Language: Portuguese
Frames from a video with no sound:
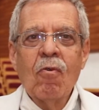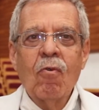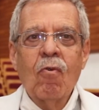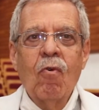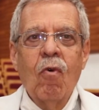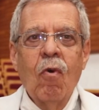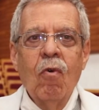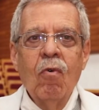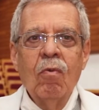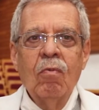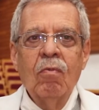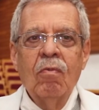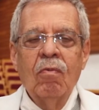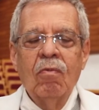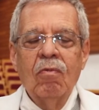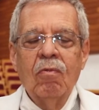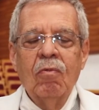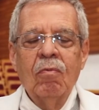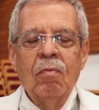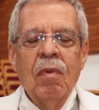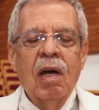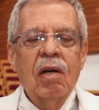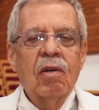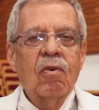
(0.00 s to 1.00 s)
com
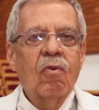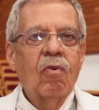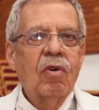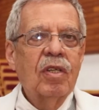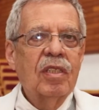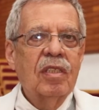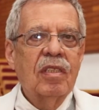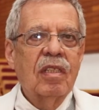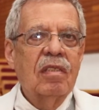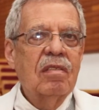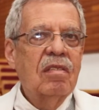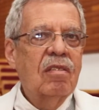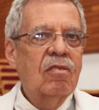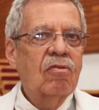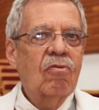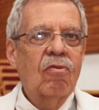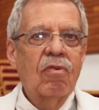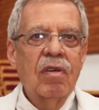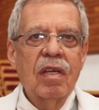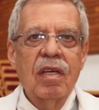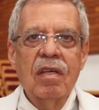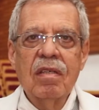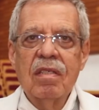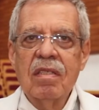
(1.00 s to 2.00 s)
uma coisa
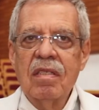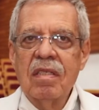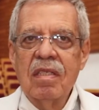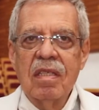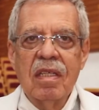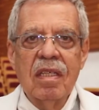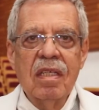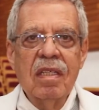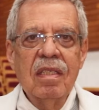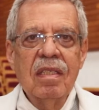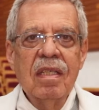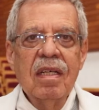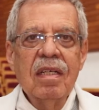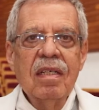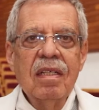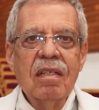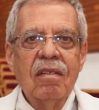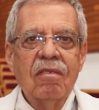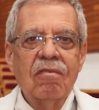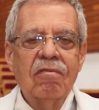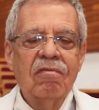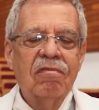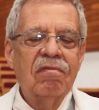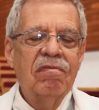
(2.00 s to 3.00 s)
desconhecida,
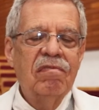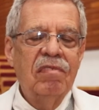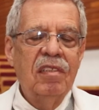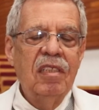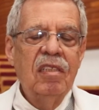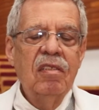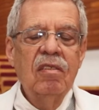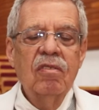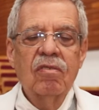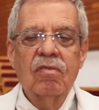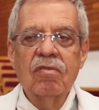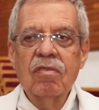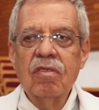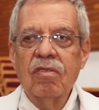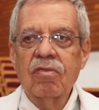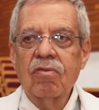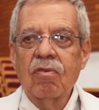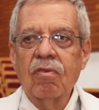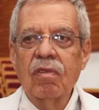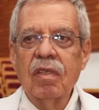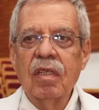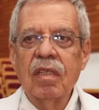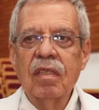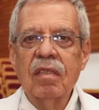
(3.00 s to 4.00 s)
um vírus
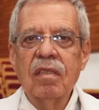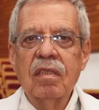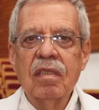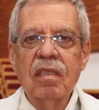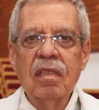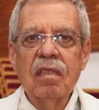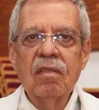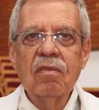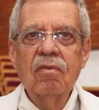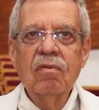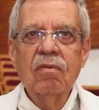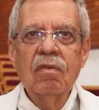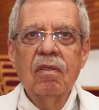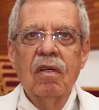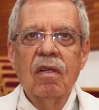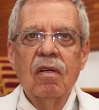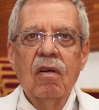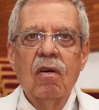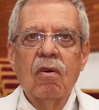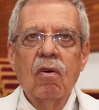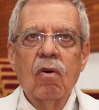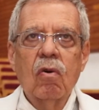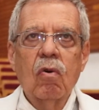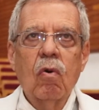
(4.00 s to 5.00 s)
desconhecido,
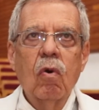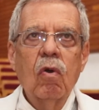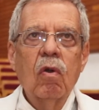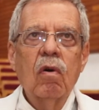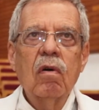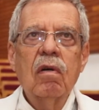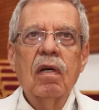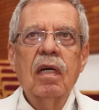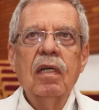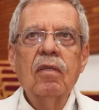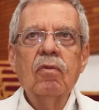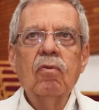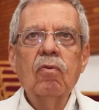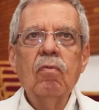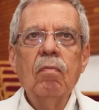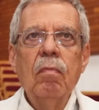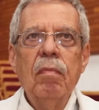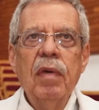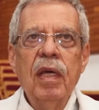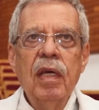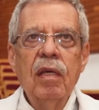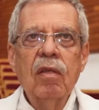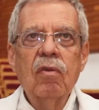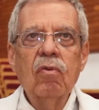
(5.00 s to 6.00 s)
colocando
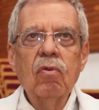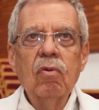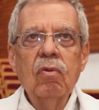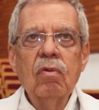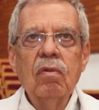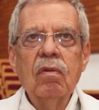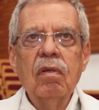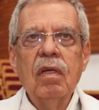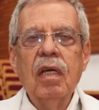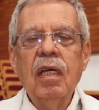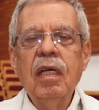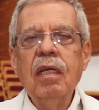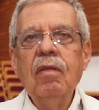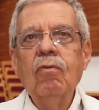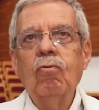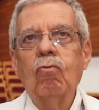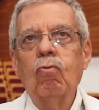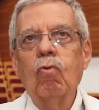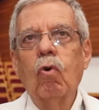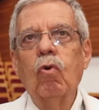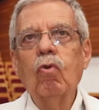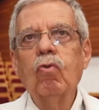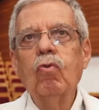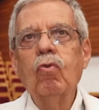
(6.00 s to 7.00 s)
medo em
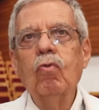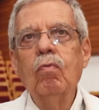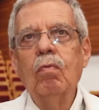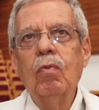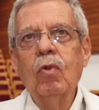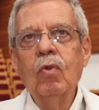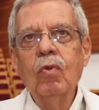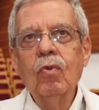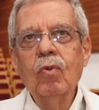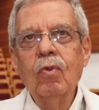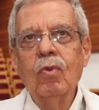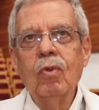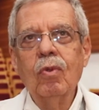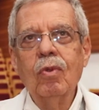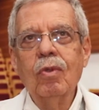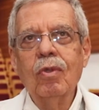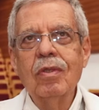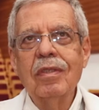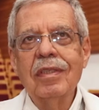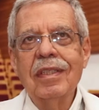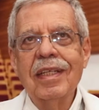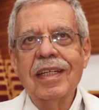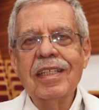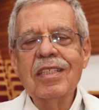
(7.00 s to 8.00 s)
todo mundo,
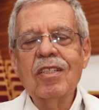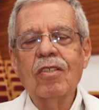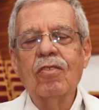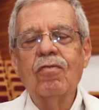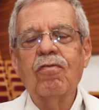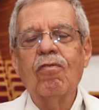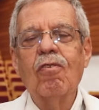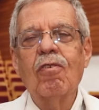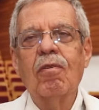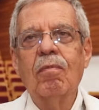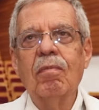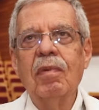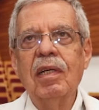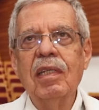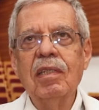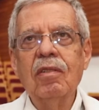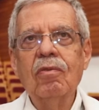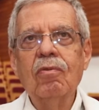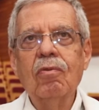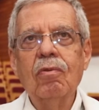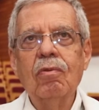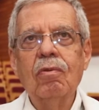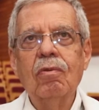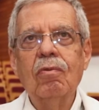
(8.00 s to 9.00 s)

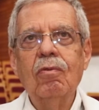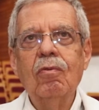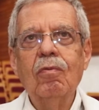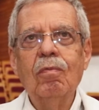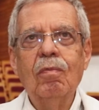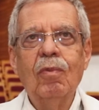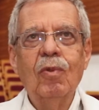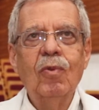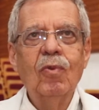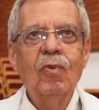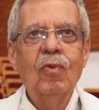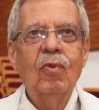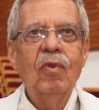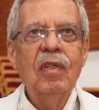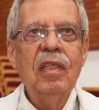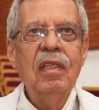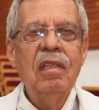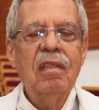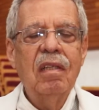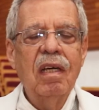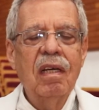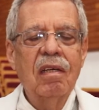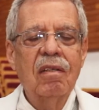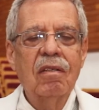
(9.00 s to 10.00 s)
transformando o mundo
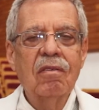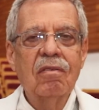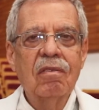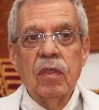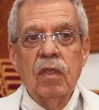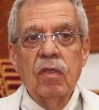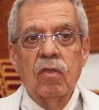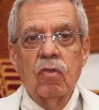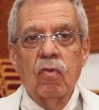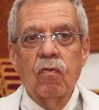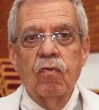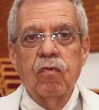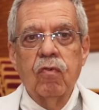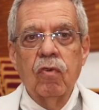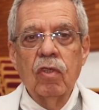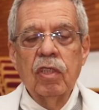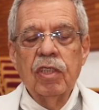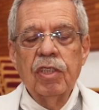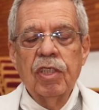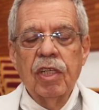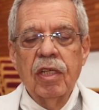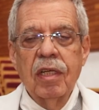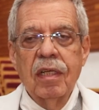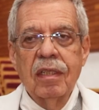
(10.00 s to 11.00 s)
inteiro. Isso foi
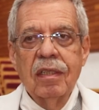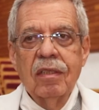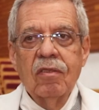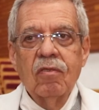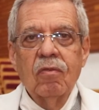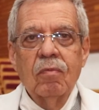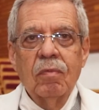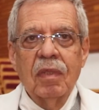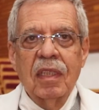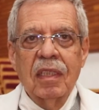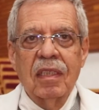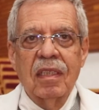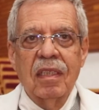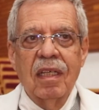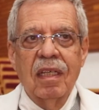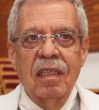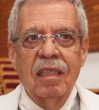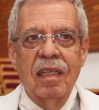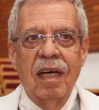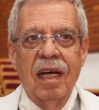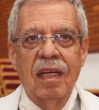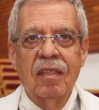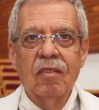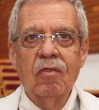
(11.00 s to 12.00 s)
gerando uma
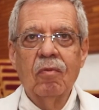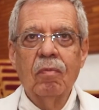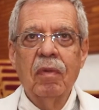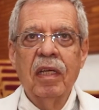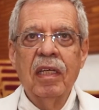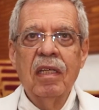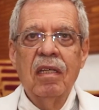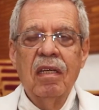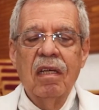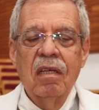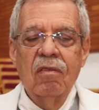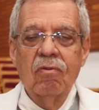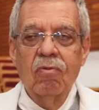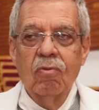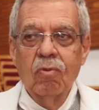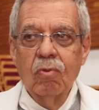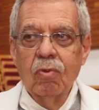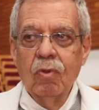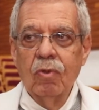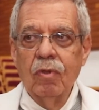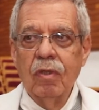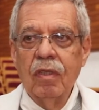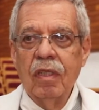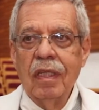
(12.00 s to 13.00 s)
ansiedade, uma
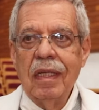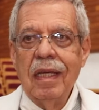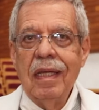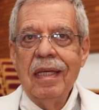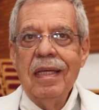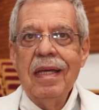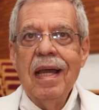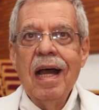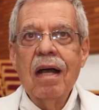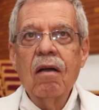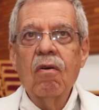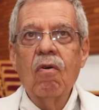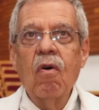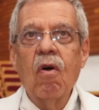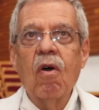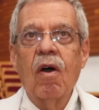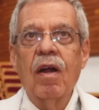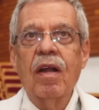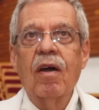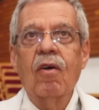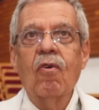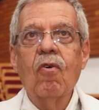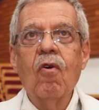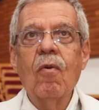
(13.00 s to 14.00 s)
inquietude. E
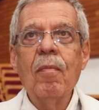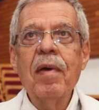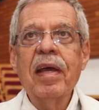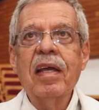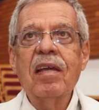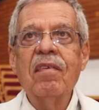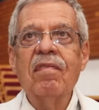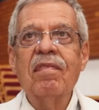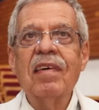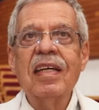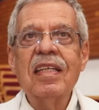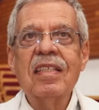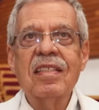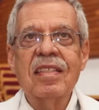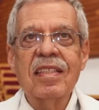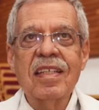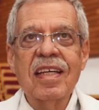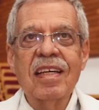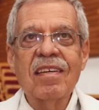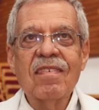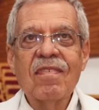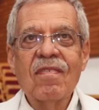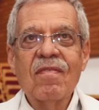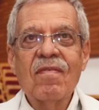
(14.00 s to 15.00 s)
agora, como é que vai
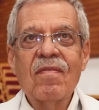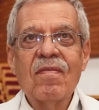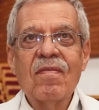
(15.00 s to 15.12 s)
ser?